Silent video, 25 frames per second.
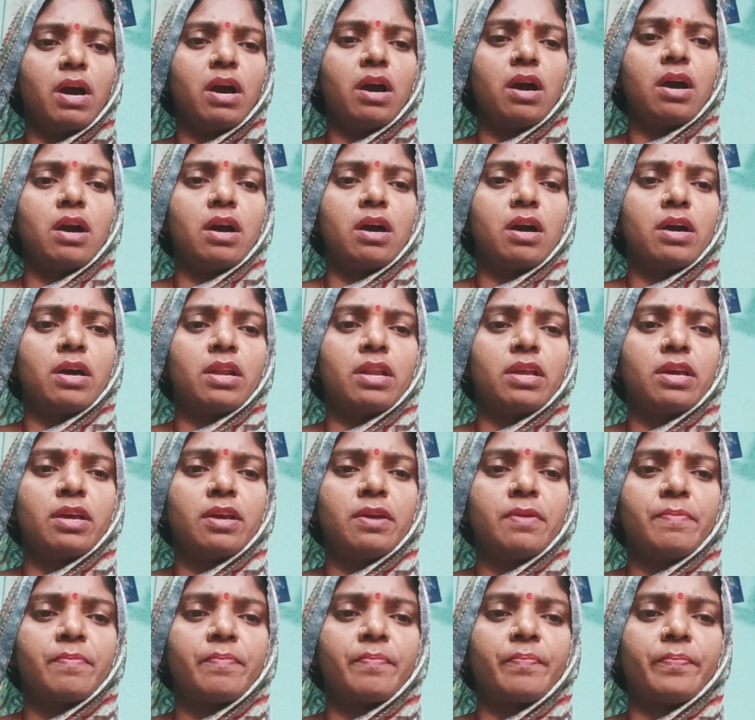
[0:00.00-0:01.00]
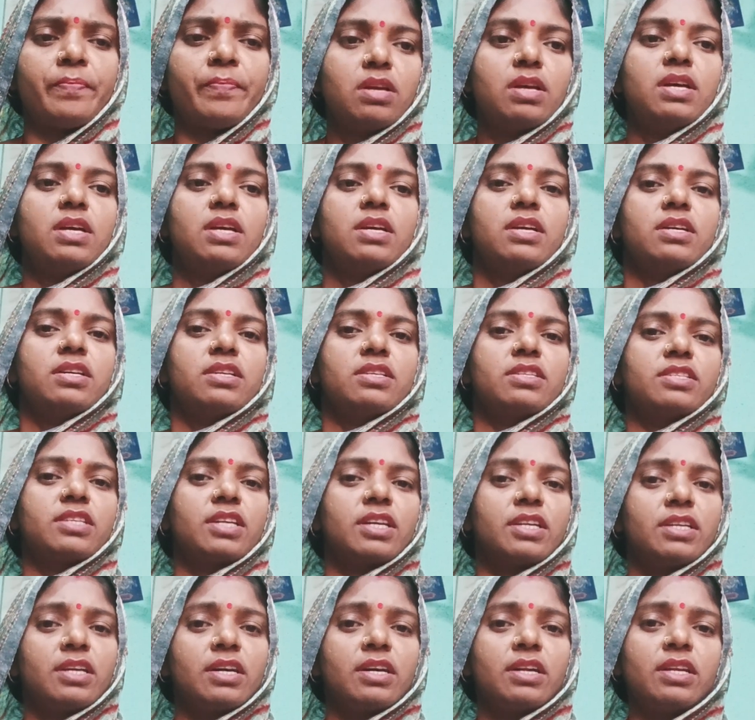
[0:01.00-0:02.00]
मारी
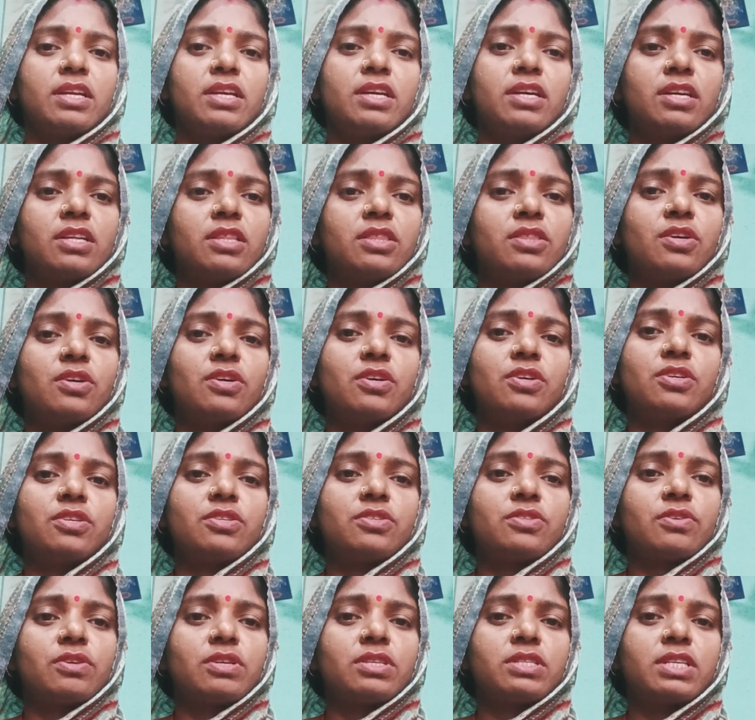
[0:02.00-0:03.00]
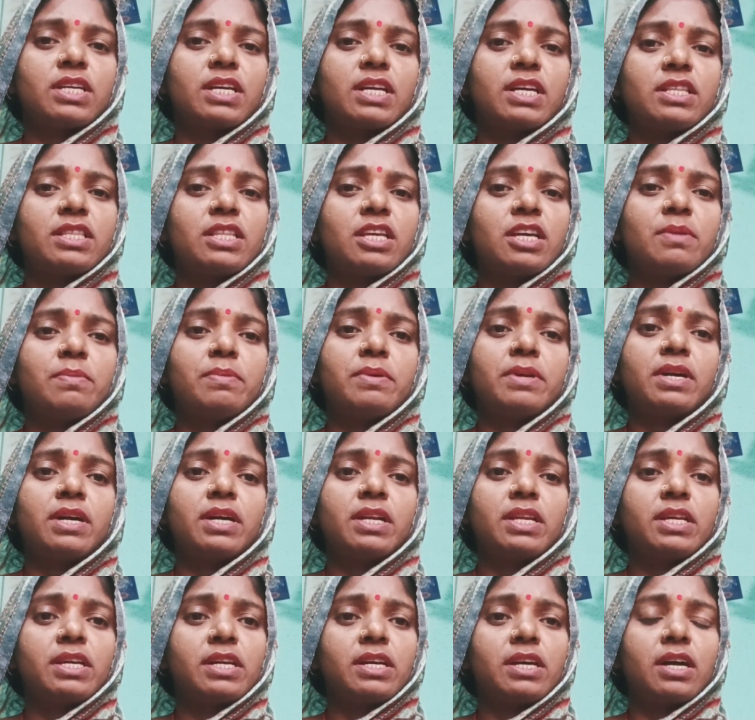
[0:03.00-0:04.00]
जेठनी तो सोचे
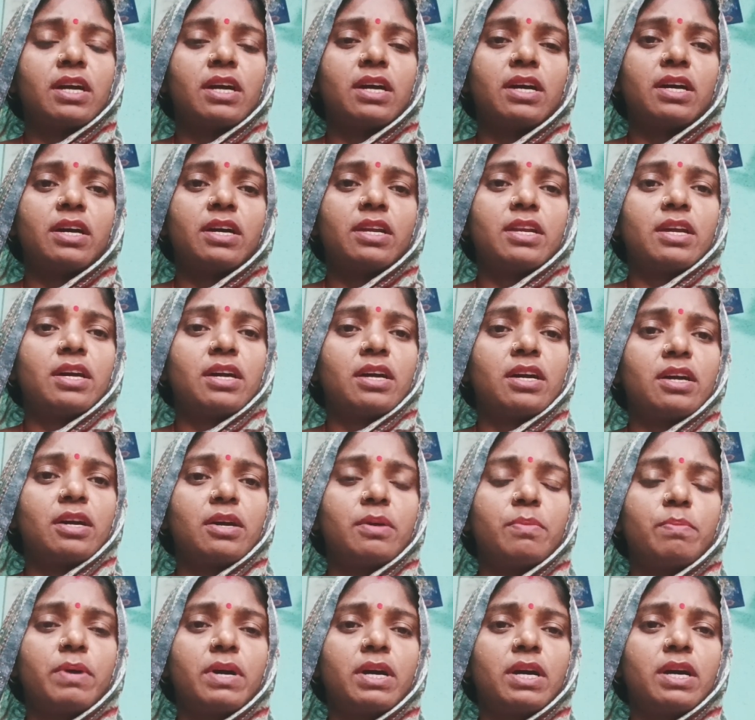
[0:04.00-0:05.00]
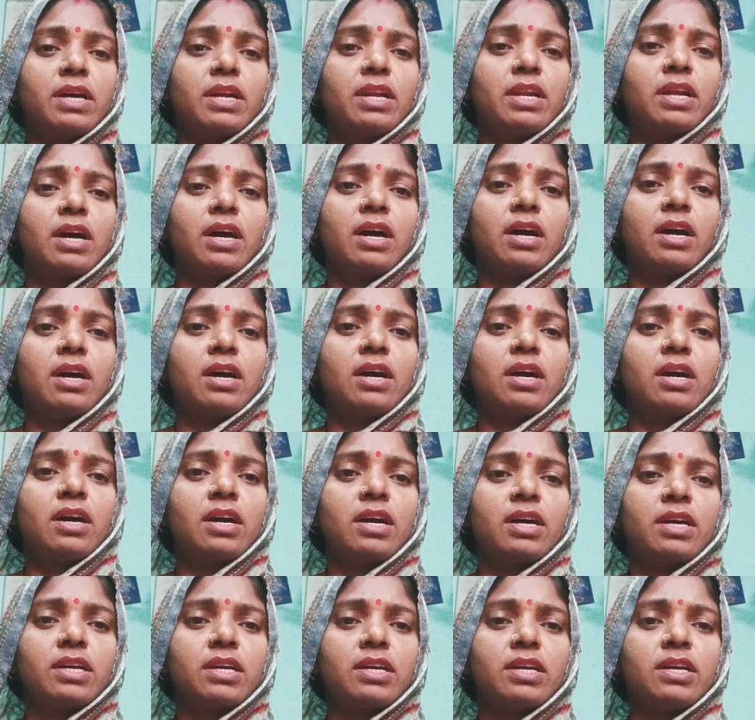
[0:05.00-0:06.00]
देवरानी खाना
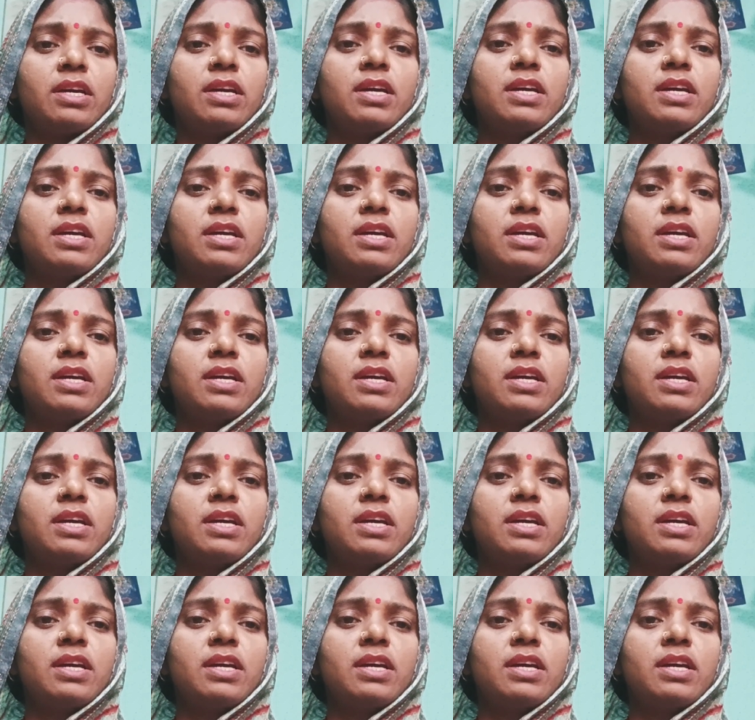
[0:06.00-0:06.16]
बनाई